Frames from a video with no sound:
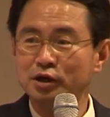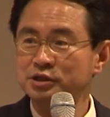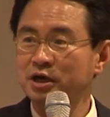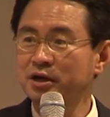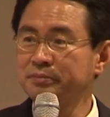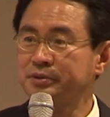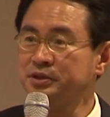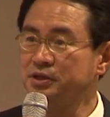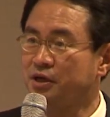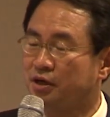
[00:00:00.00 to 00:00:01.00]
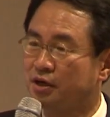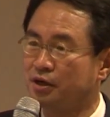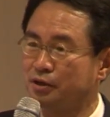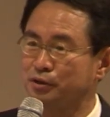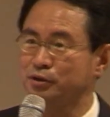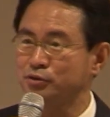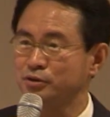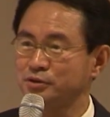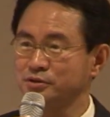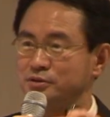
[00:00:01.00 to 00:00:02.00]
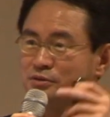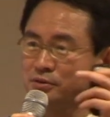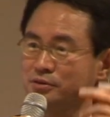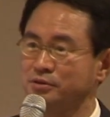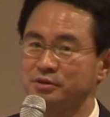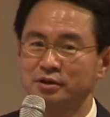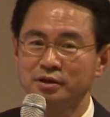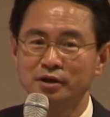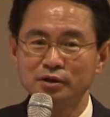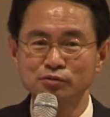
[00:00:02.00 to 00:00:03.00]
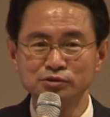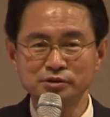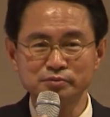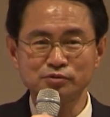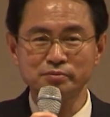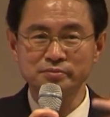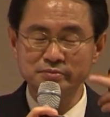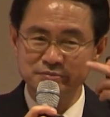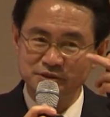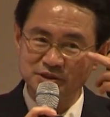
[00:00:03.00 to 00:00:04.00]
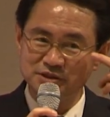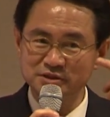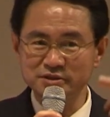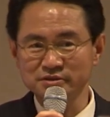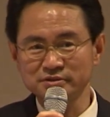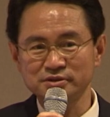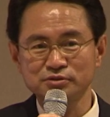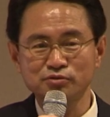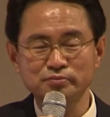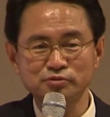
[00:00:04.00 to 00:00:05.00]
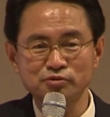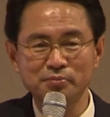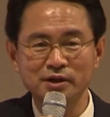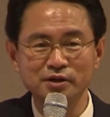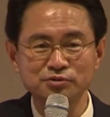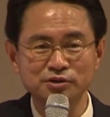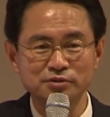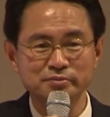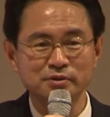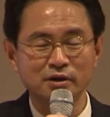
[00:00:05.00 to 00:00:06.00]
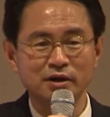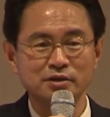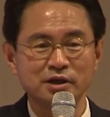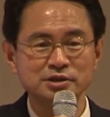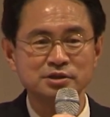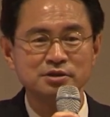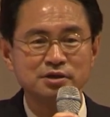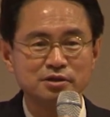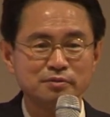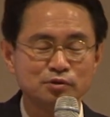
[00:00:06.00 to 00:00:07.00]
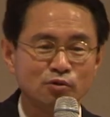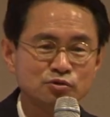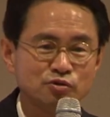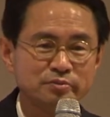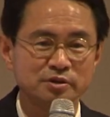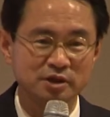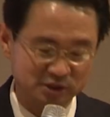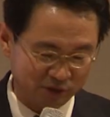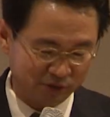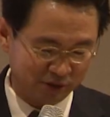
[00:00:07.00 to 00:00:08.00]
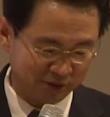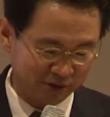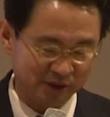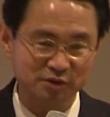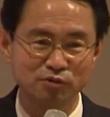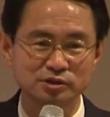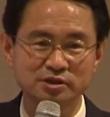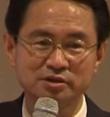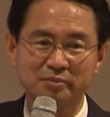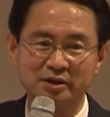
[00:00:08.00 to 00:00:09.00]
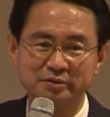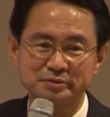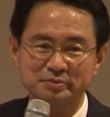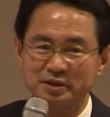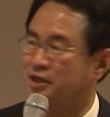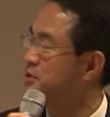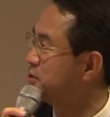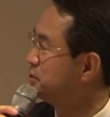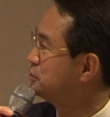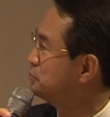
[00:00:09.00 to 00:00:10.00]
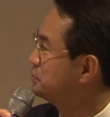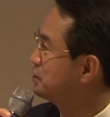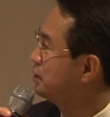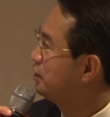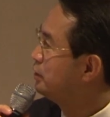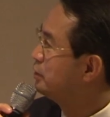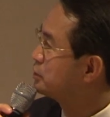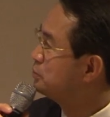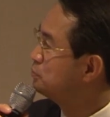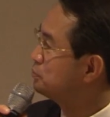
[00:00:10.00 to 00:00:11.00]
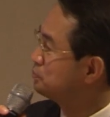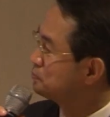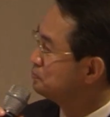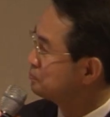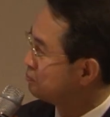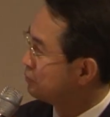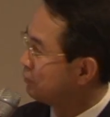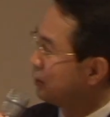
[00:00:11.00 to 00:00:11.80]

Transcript: 사람 그리다가 그 눈썹 좀 찢어진 어째 좀좀 바꿔주세요. 그러면 아, 다시 그래야 되면 돈 좀 더 내세요. 이랬는데 인공지능 말 없습니다. 다시 그려집니다. 김 아,